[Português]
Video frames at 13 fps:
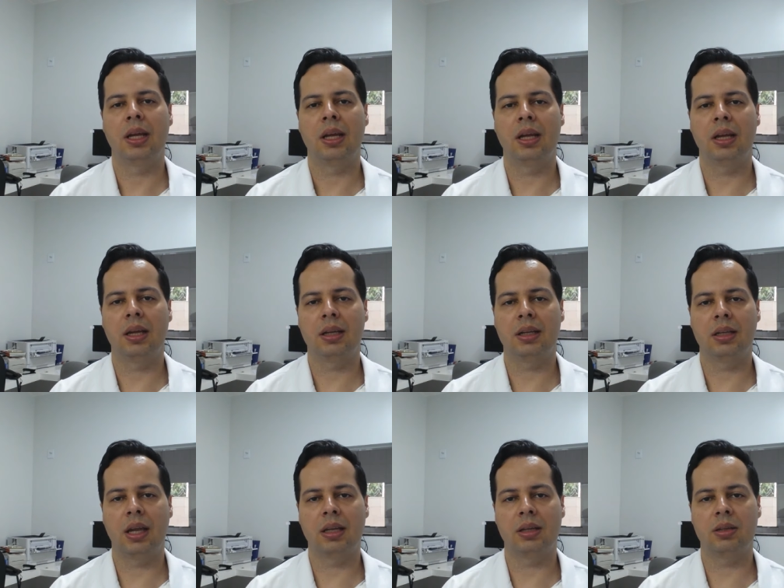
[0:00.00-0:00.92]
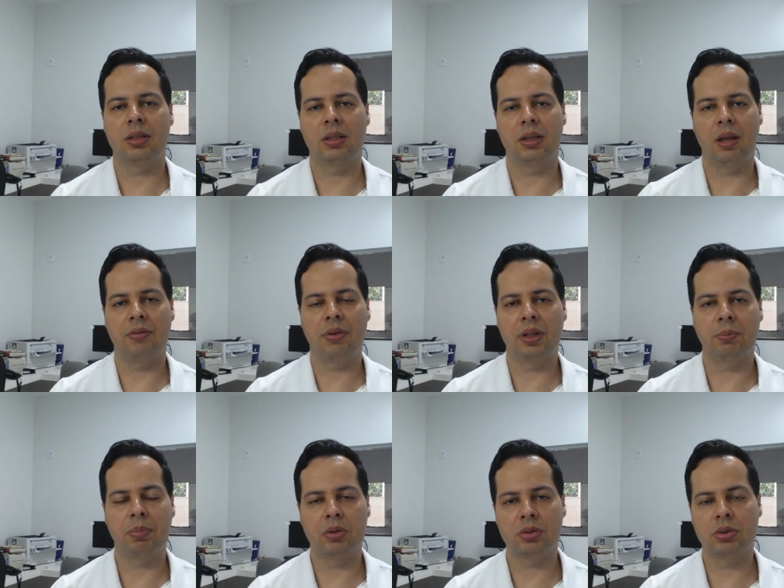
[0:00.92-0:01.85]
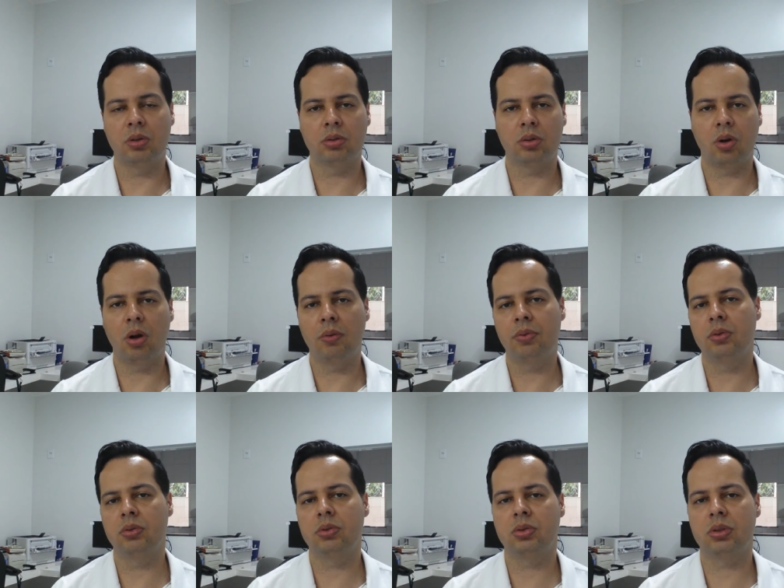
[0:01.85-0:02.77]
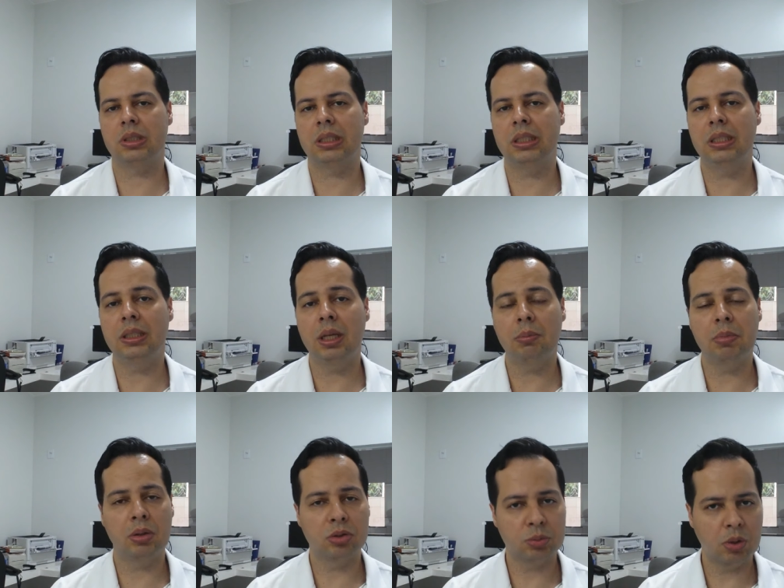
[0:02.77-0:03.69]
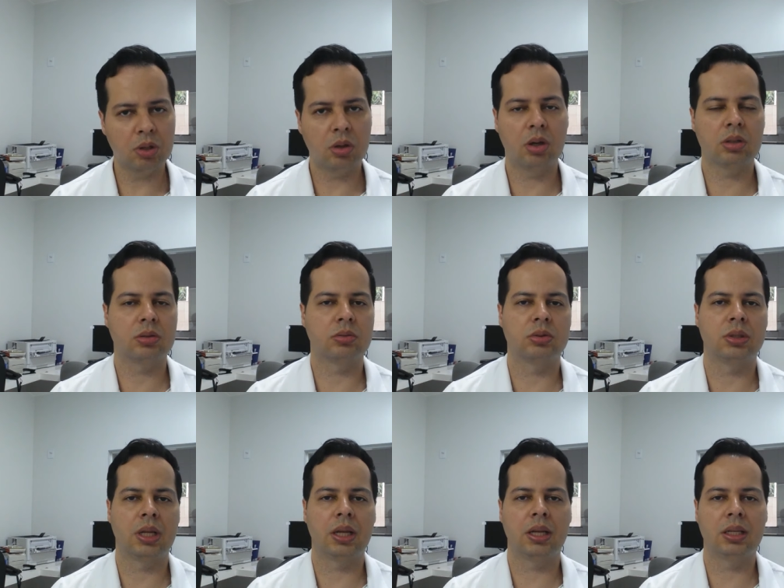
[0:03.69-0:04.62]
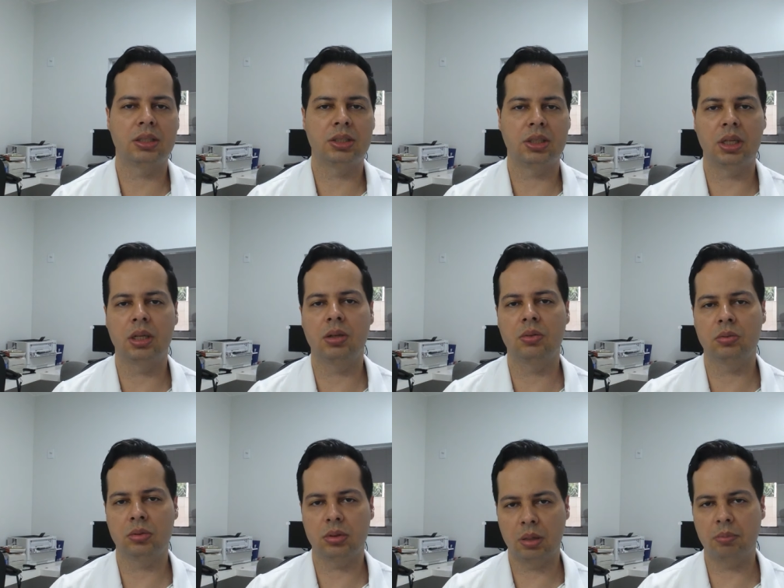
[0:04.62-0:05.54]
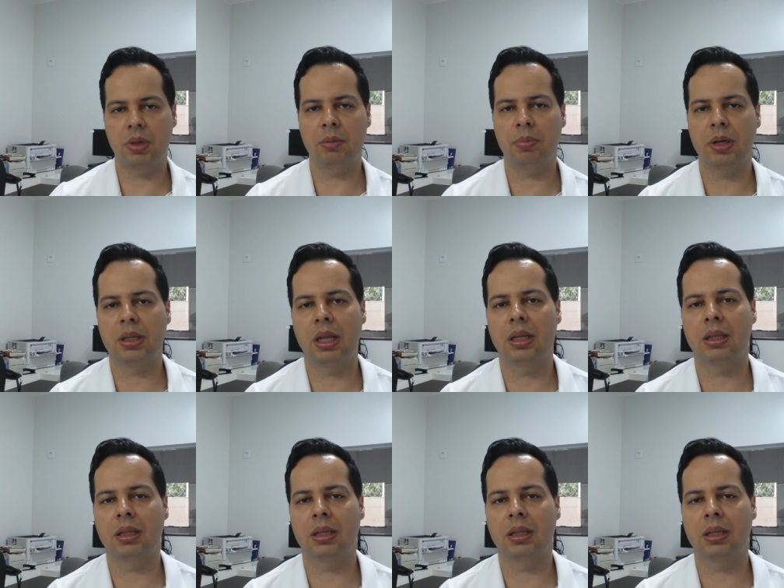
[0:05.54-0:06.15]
é, que, a, que é feita pelos neutrófilos e também os monócitos. Né? Eles chegam também para